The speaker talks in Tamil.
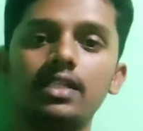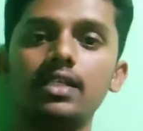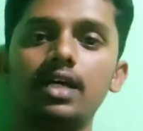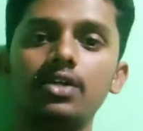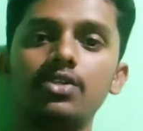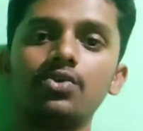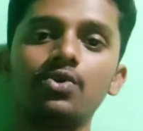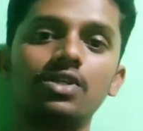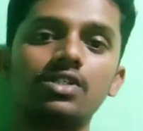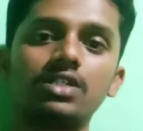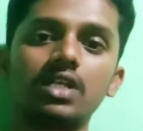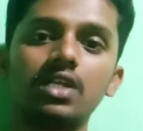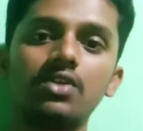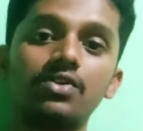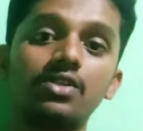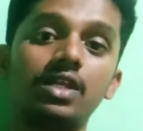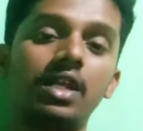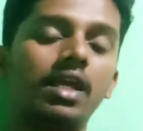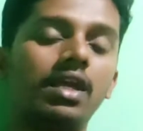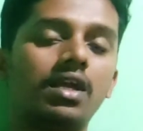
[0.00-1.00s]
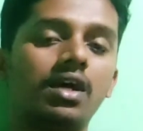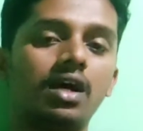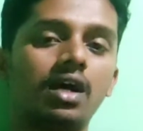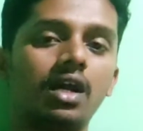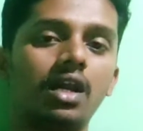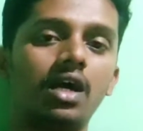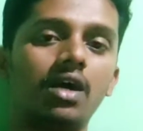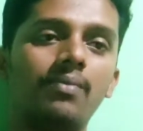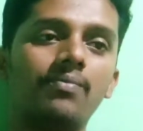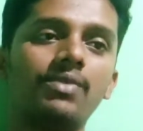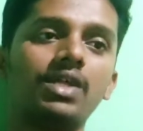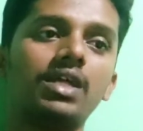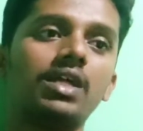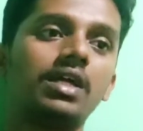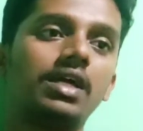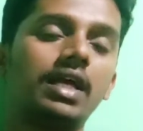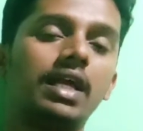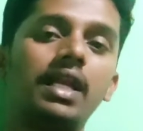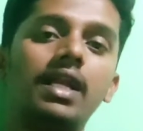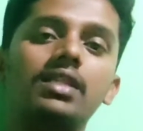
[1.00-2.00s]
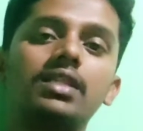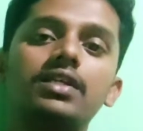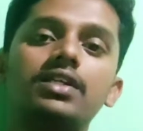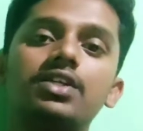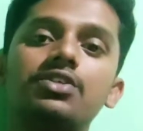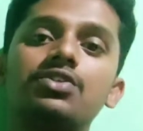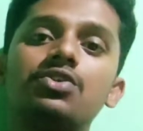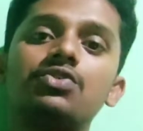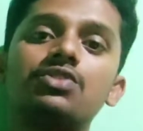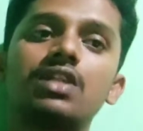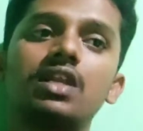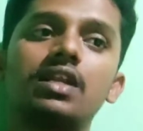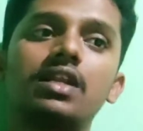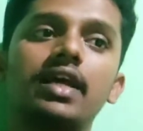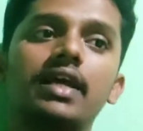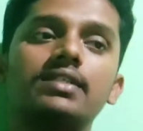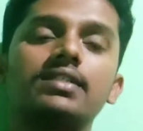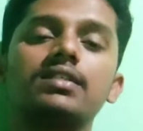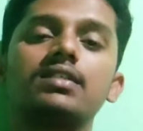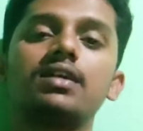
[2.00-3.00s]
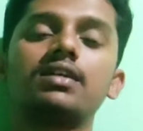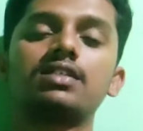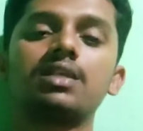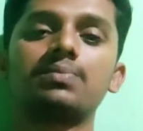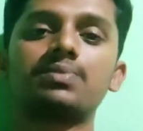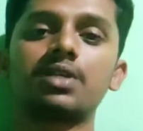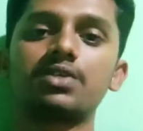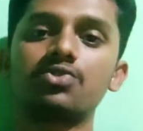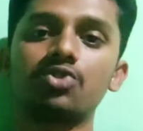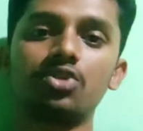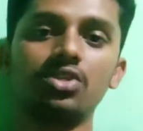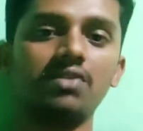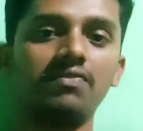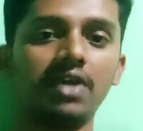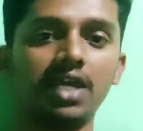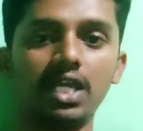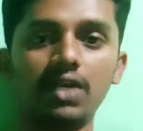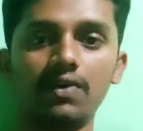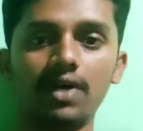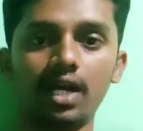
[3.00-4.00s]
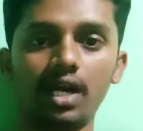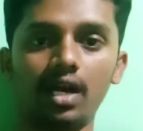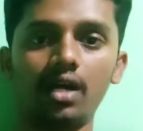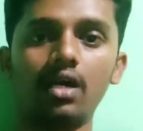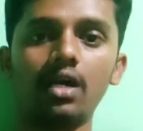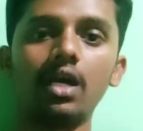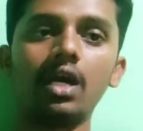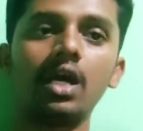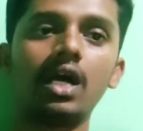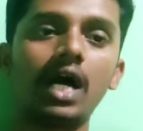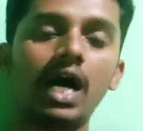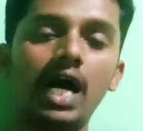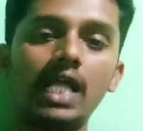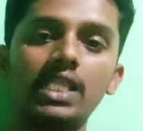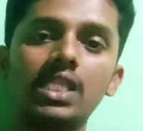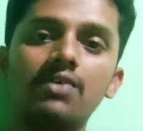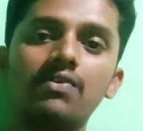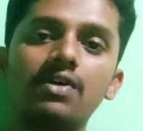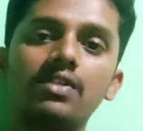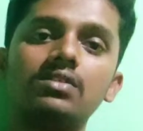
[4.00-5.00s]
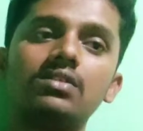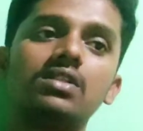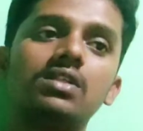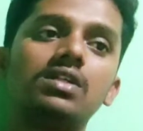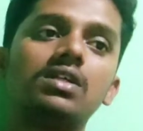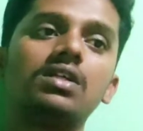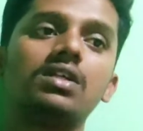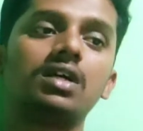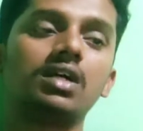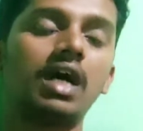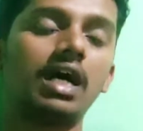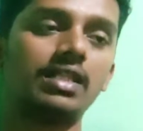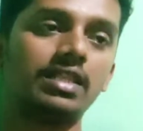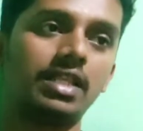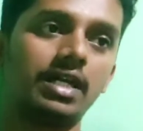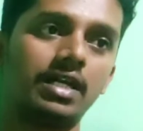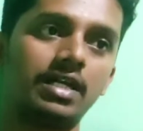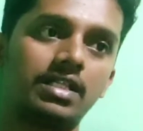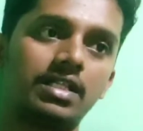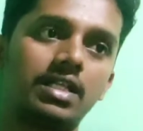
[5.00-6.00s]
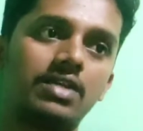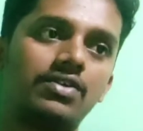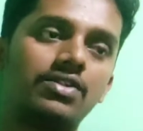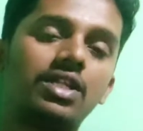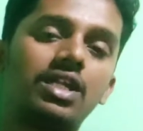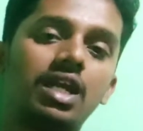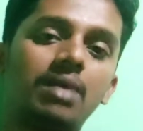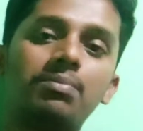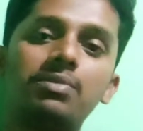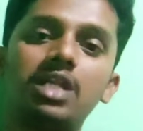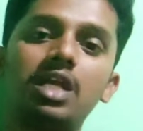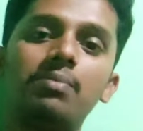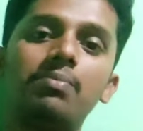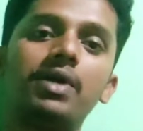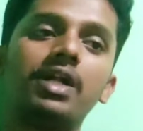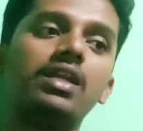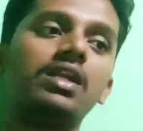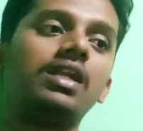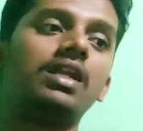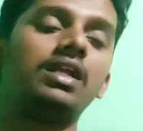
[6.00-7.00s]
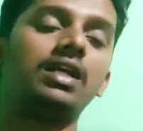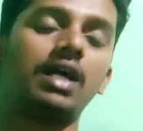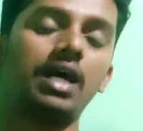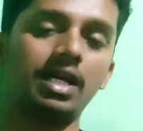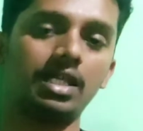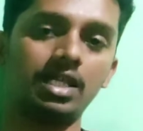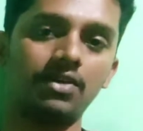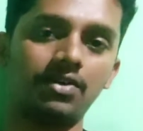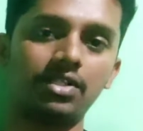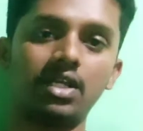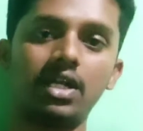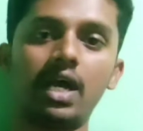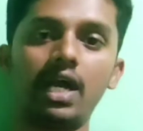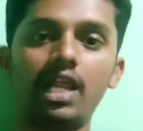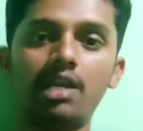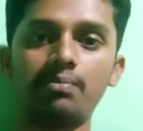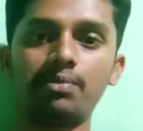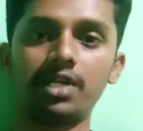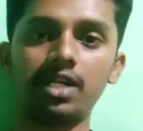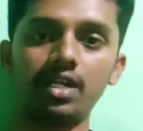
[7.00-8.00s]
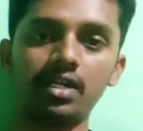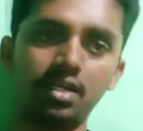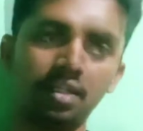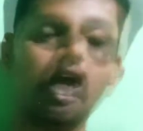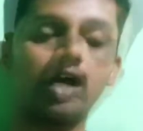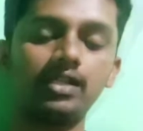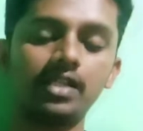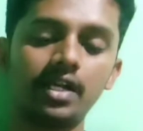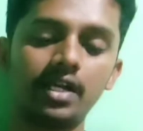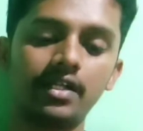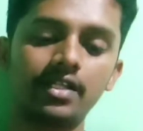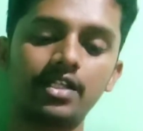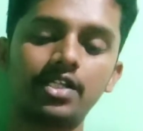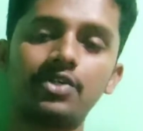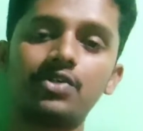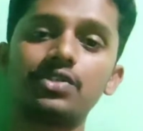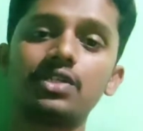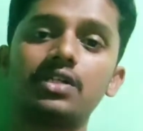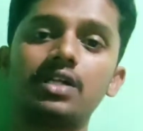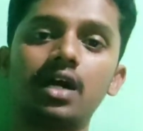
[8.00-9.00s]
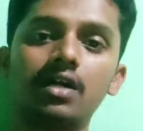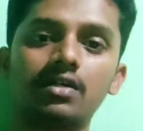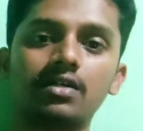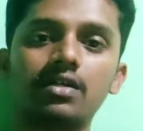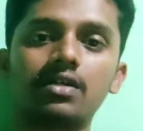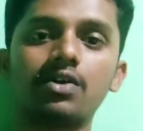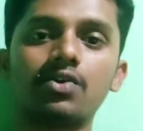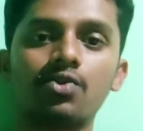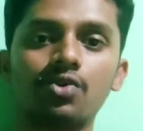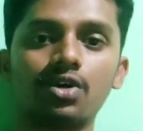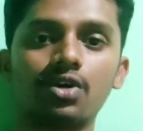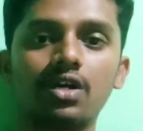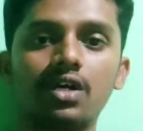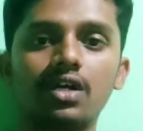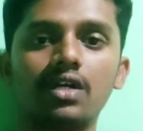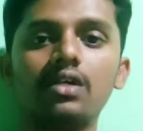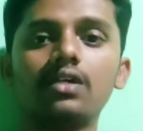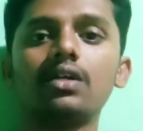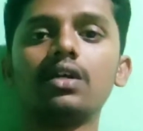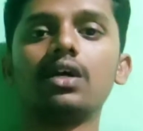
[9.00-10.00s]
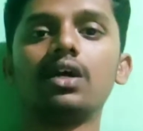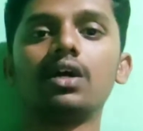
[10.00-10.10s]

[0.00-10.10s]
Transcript: ஏதாவது ஒரு சிலது வந்து லீக் ஆகலாம் இல்லை அந்த டிஷ்யூஸில் இருக்க எக்ஸஸான சப்ஸ்டன்ஸ் வந்து வெளியே வரலாம் அதை வந்து அந்த இடத்துல வந்து எம்டி பண்ணி அதை வந்து கலெக்ட் பண்ணிவிட்டு அதை எடுத்துகிட்டு வந்து டக்ட்டுக்கு கொடுக்குற